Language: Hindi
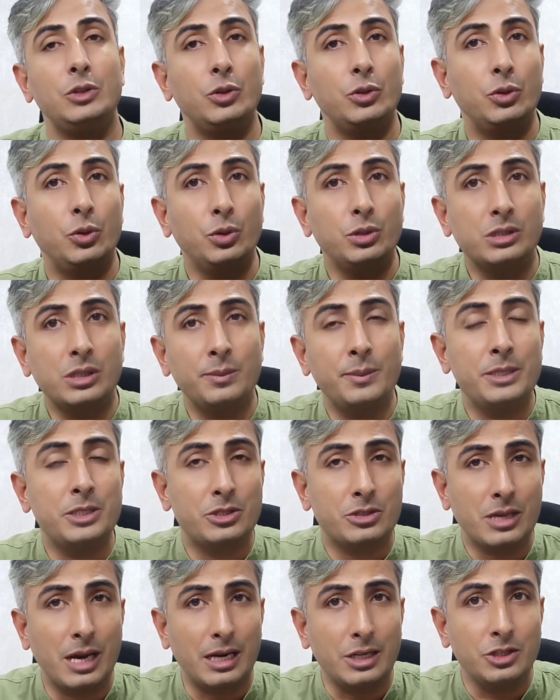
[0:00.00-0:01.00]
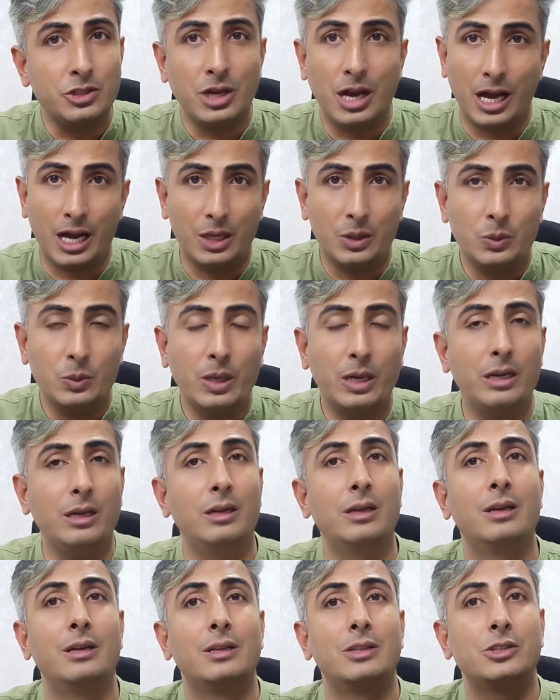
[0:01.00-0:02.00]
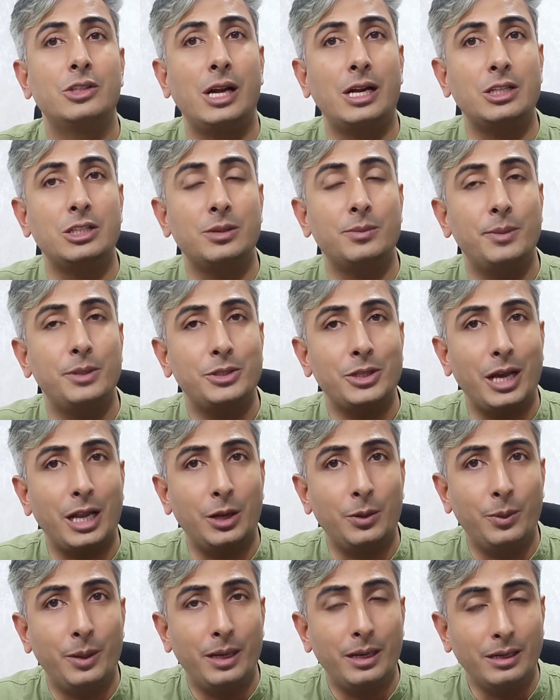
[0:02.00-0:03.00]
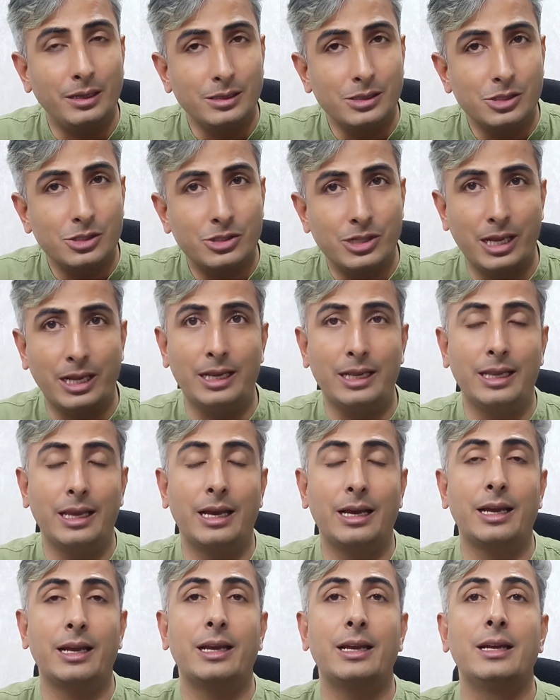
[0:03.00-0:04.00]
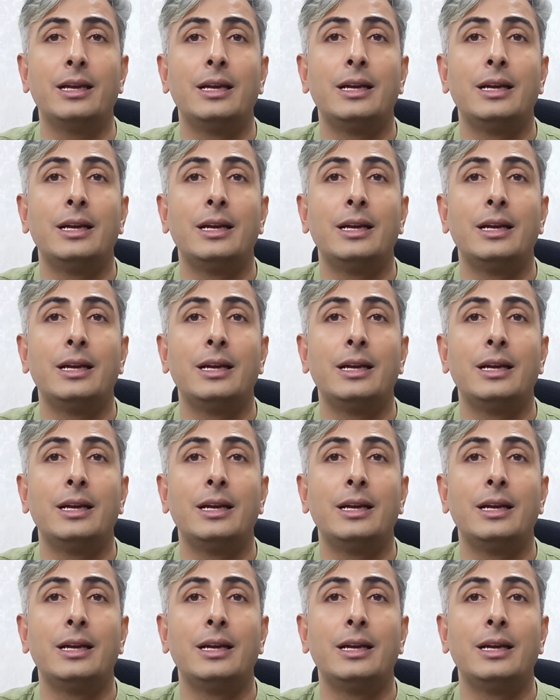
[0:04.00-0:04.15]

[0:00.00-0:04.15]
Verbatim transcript: तो दो चम्मच स्टार्च आलू का चार चम्मच एलोवेरा जेल लिया है